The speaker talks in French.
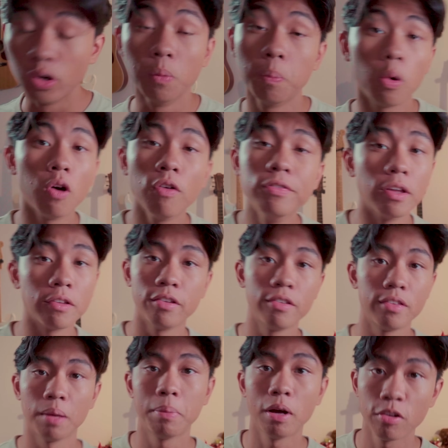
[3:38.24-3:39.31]
Et le prof
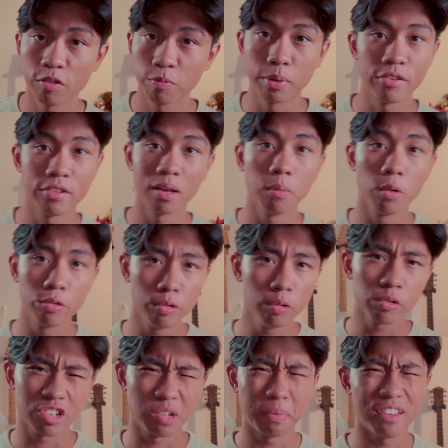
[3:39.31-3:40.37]
n'insistait pas spécialement dessus,
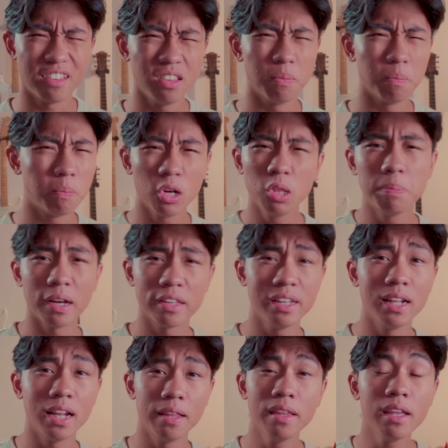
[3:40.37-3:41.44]
donc j'ai passé une bonne partie
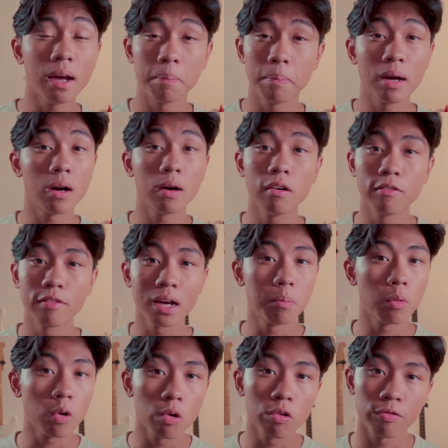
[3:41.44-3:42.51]
de l'année à pas
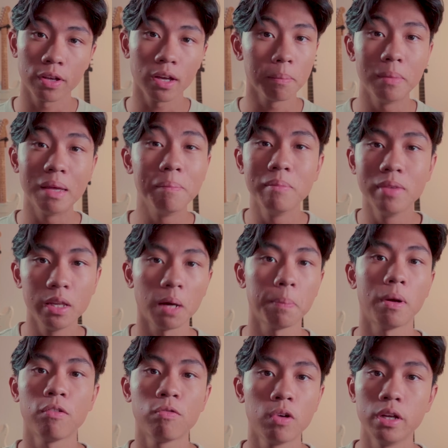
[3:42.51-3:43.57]
vraiment refaire, même lire
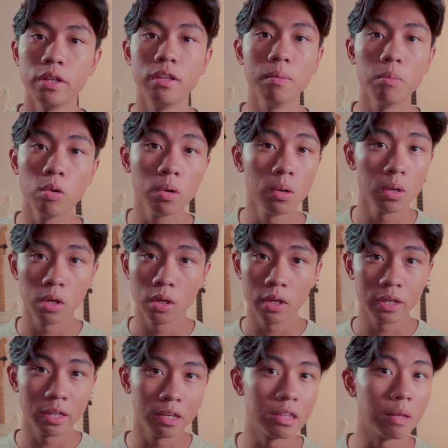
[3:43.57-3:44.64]
parfois les démos
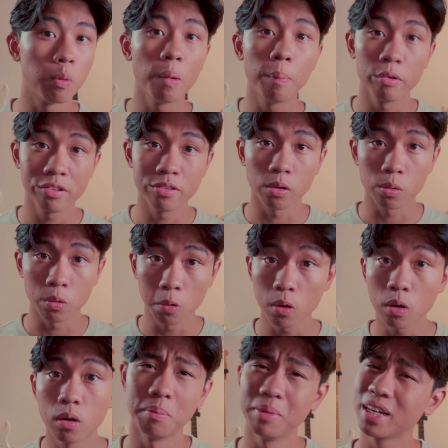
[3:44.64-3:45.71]
qui étaient proposées dans le
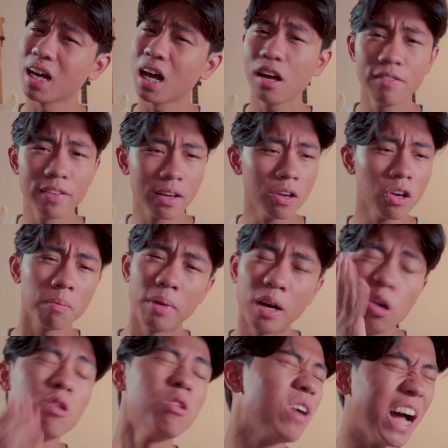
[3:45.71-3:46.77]
cours. Mais grave erreur,
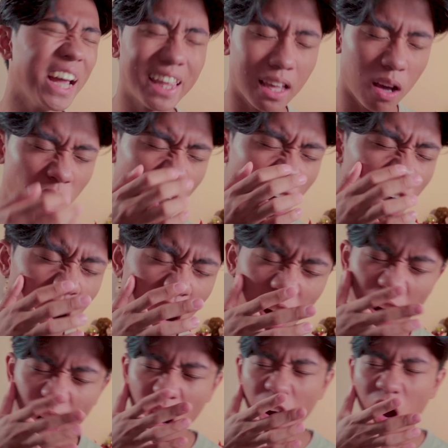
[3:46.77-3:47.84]
barreau, aïe,
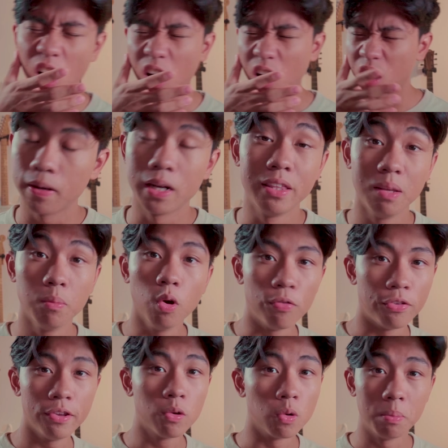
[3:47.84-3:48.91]
oh les démons en
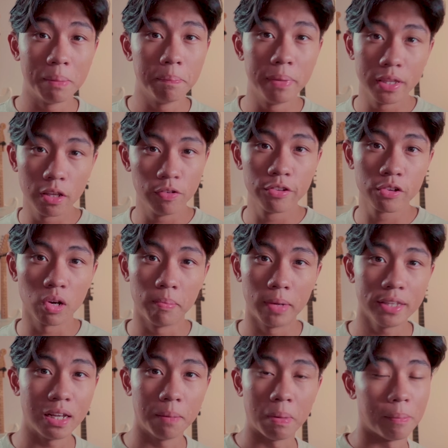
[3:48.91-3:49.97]
physique ont même bénéfice qu'en
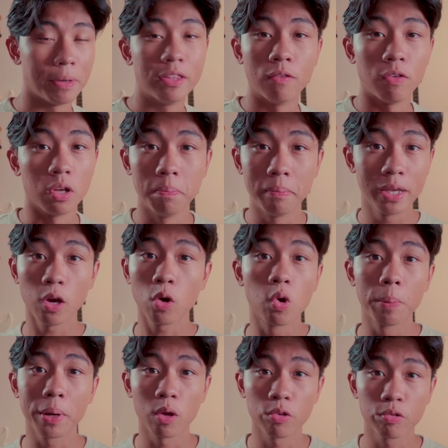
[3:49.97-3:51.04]
maths, elles permettent d'avoir une meilleure
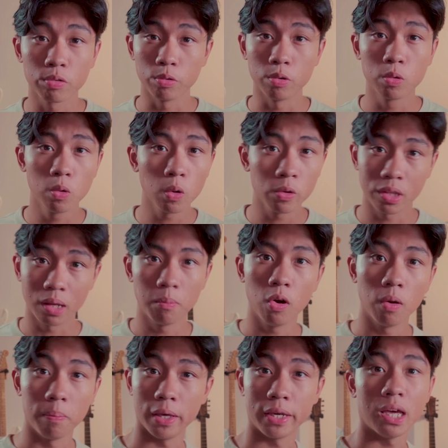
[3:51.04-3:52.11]
compréhension du cours, notamment
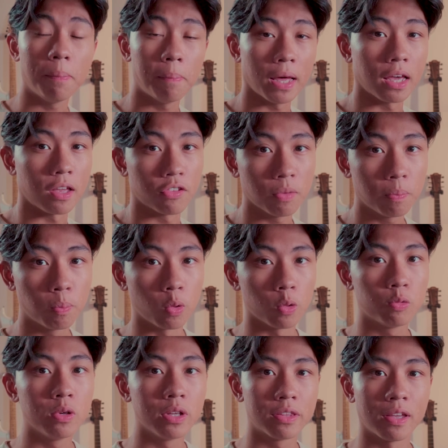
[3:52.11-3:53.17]
en méca par exemple pour
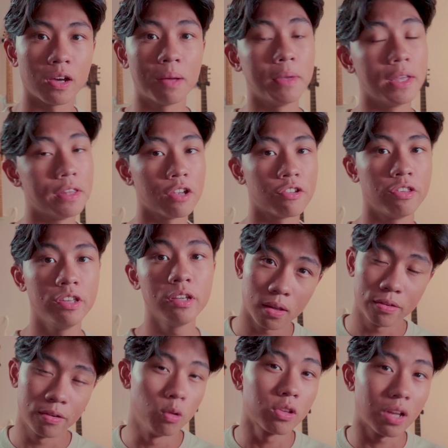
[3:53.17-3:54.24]
tous les théorèmes énergétiques.
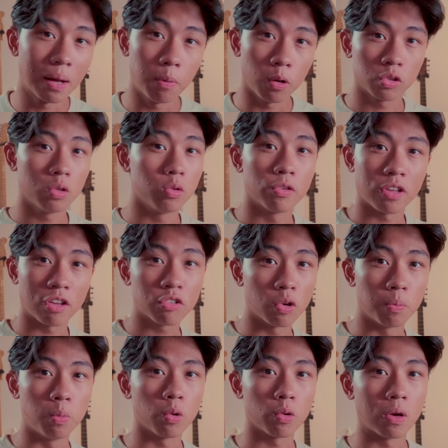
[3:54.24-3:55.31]
C'est ultra important ne serait-ce que
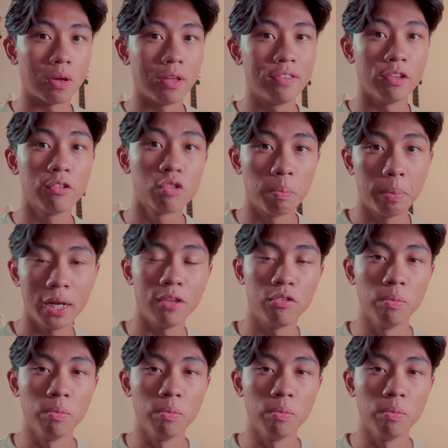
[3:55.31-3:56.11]
pour essayer de choper les